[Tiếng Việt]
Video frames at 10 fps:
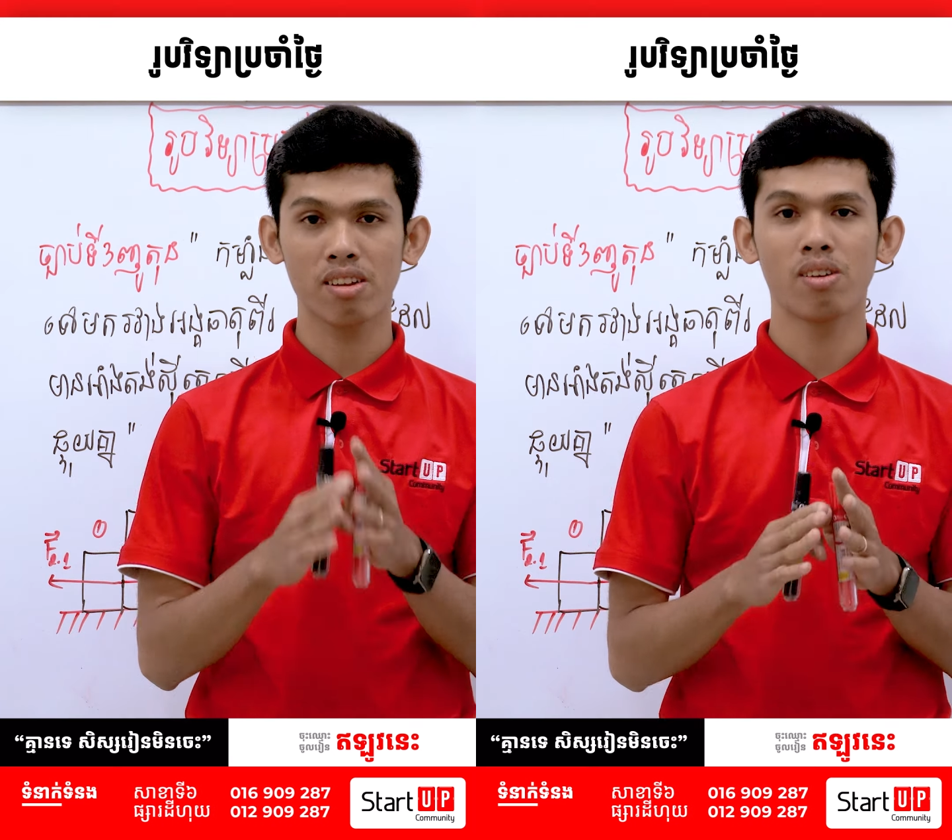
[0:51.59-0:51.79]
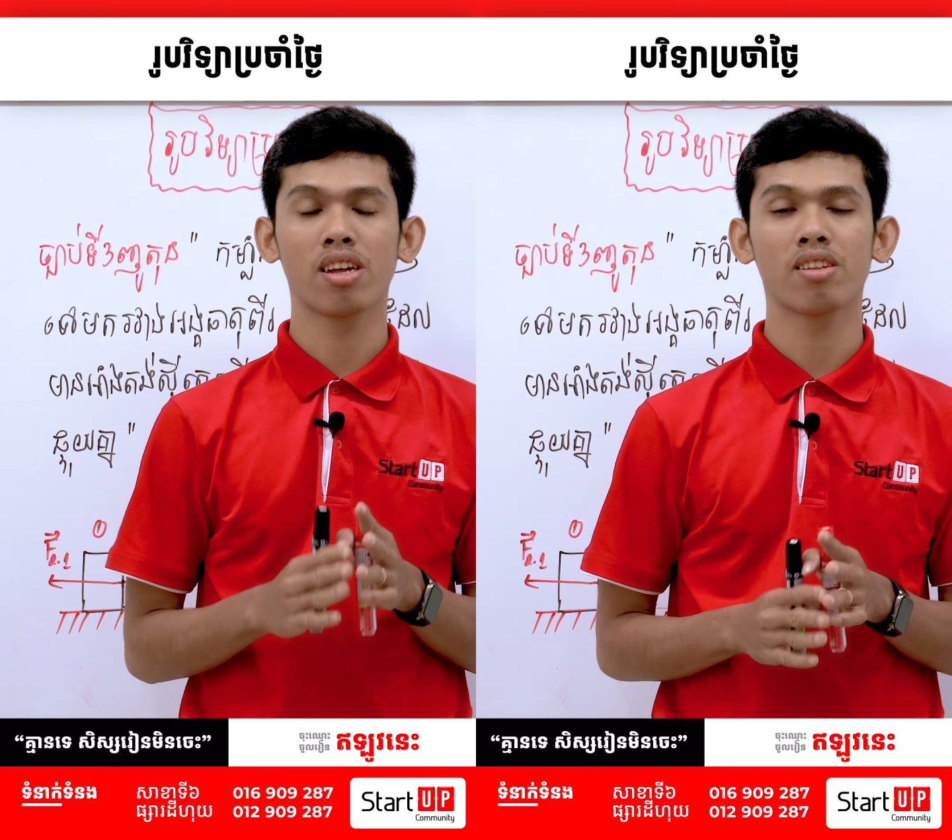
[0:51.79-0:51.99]

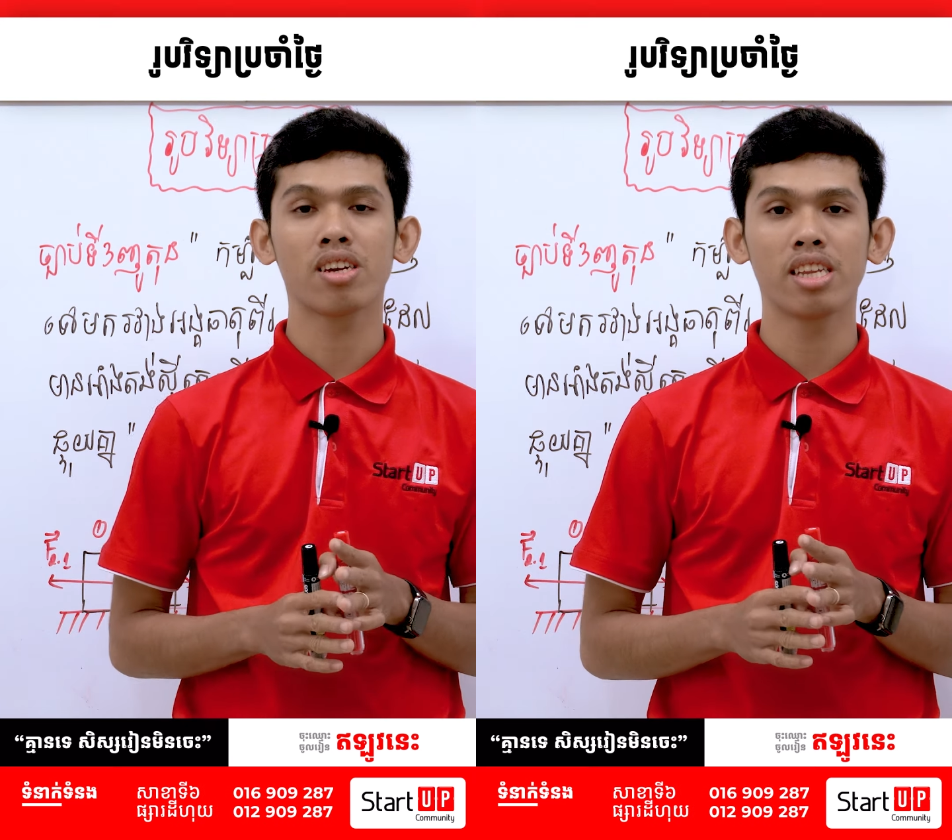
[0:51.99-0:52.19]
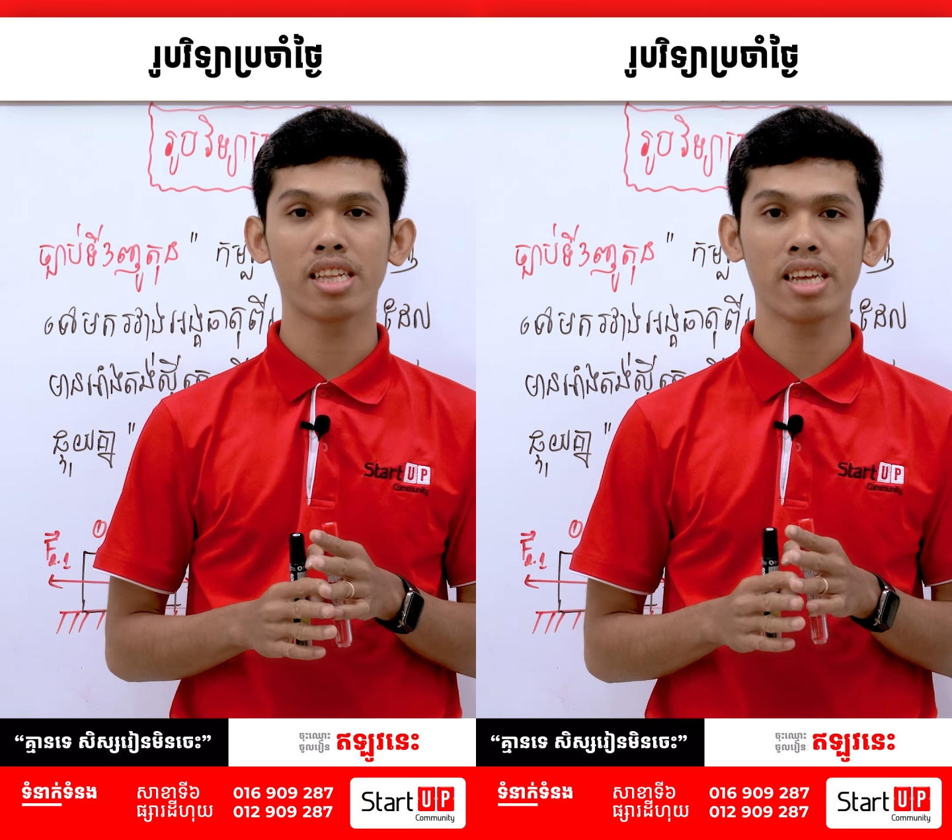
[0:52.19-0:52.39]
đội đội
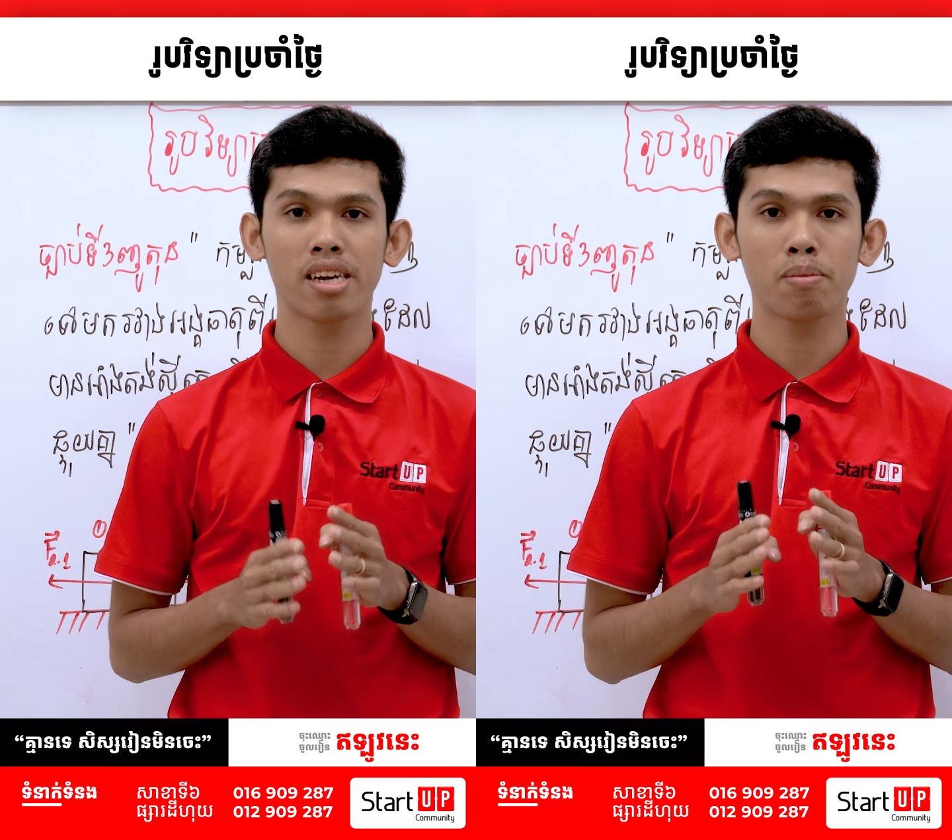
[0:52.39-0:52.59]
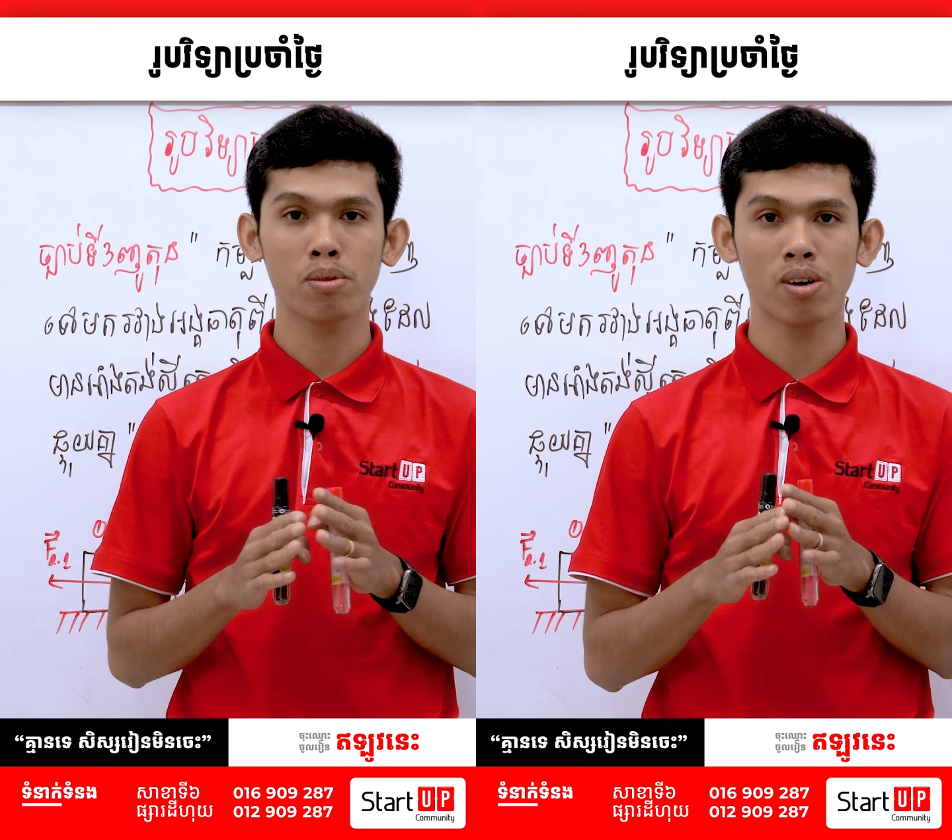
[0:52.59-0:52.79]
khỉ thì
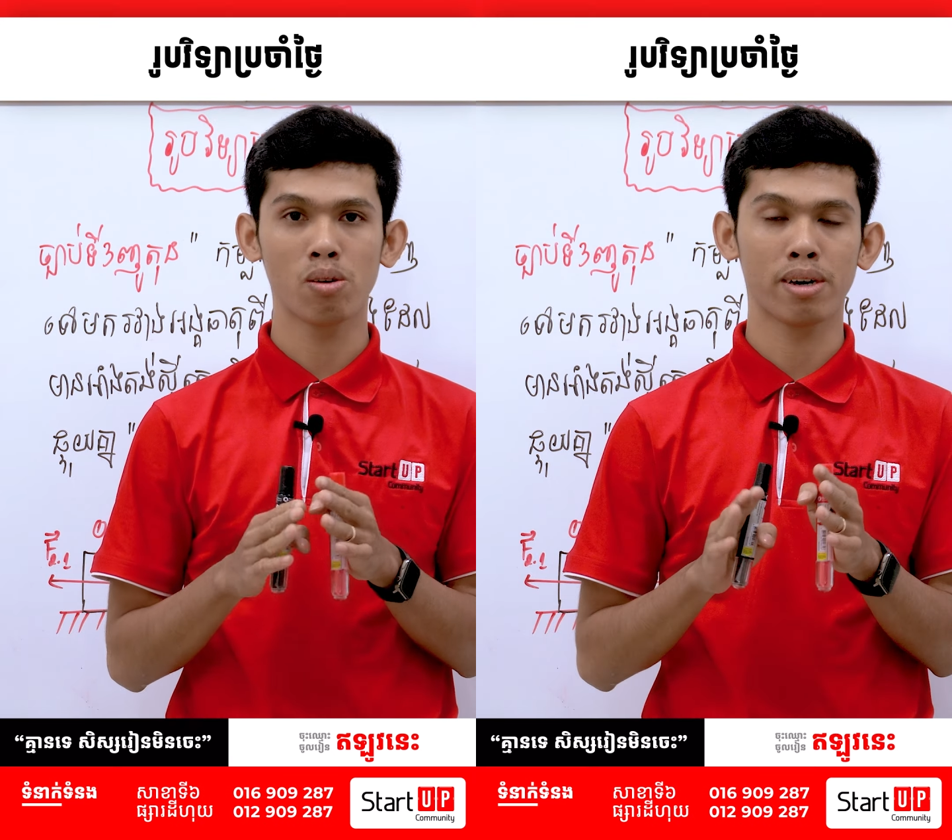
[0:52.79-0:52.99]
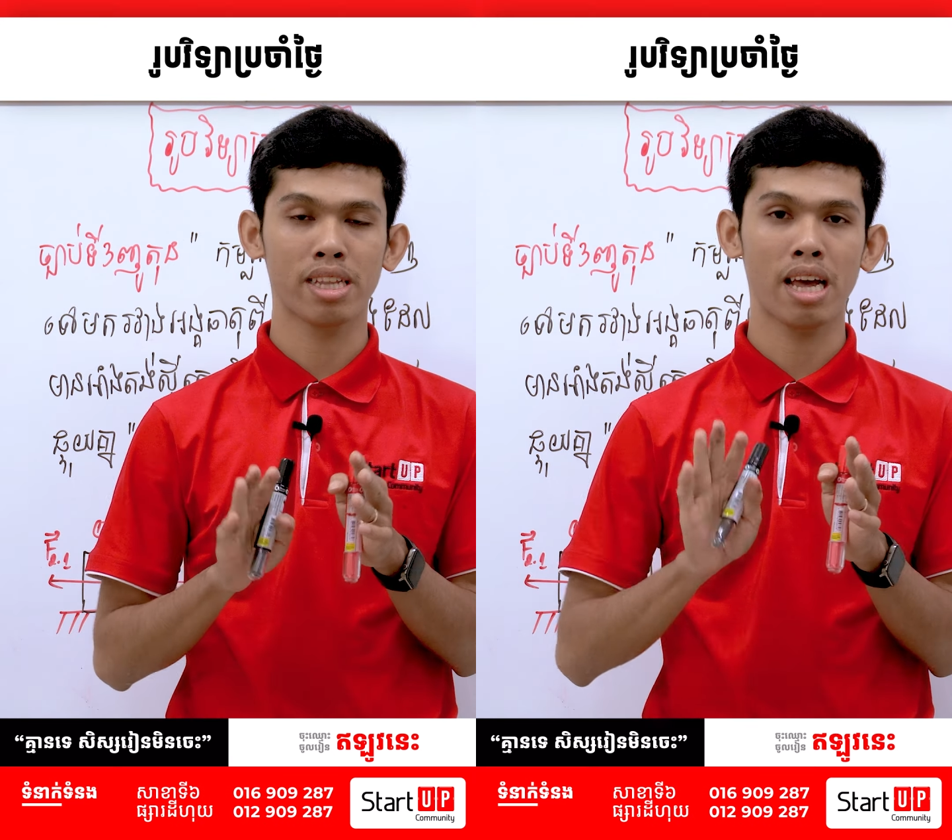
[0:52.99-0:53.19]
cứ tôi
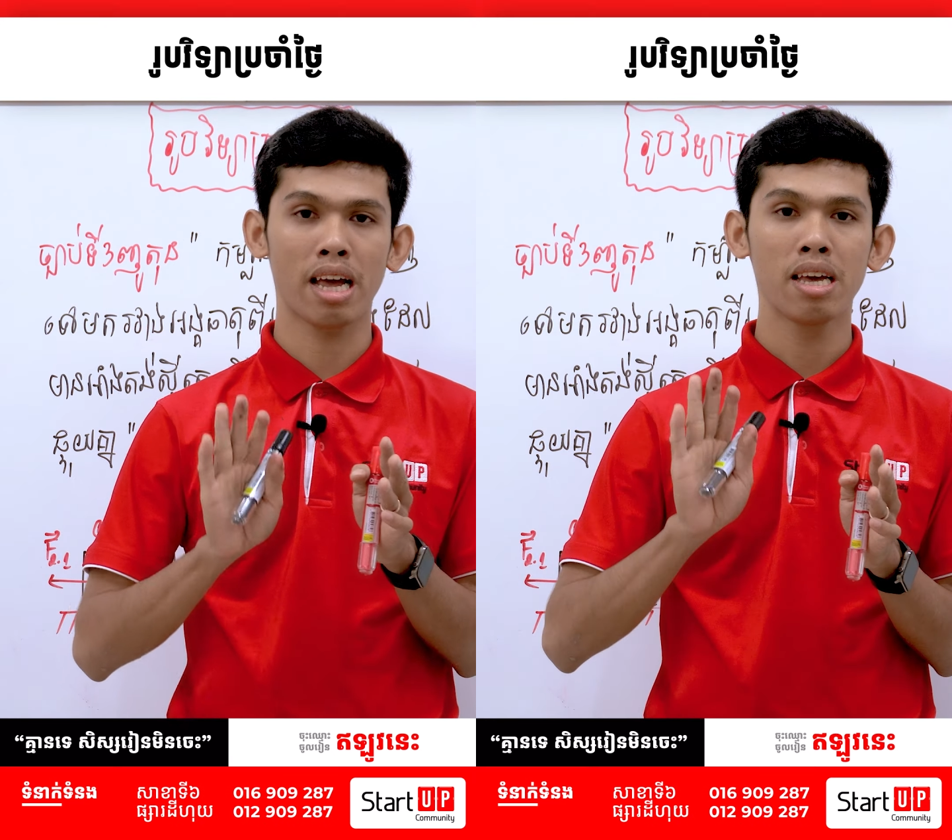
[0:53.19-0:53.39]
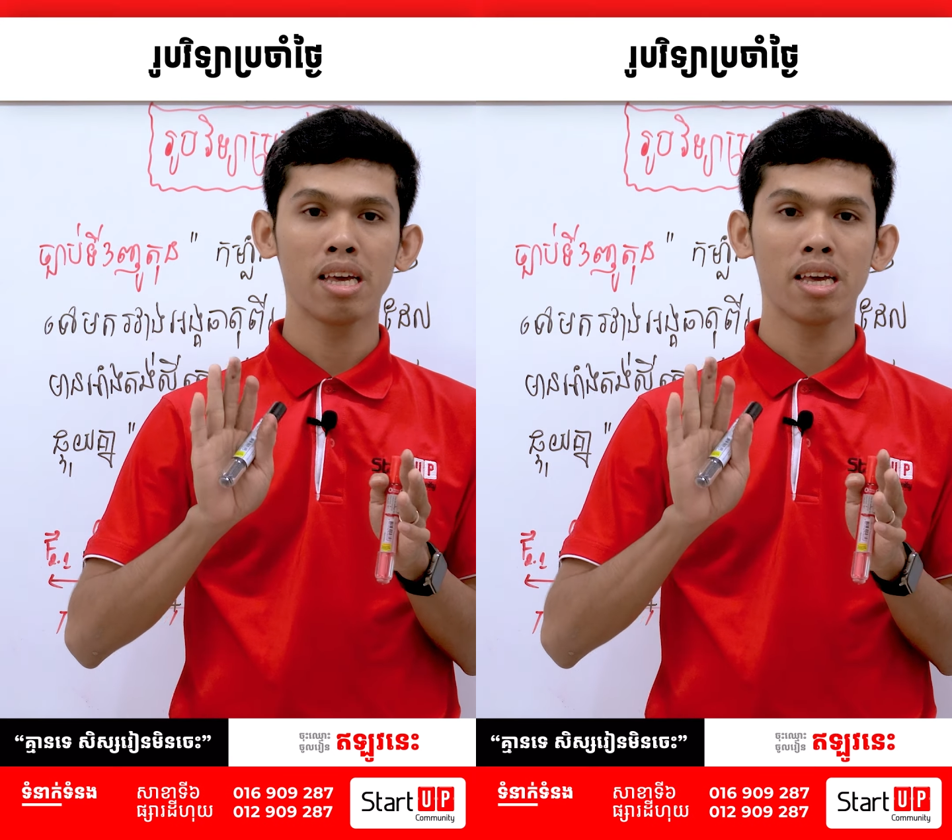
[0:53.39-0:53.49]
mà thay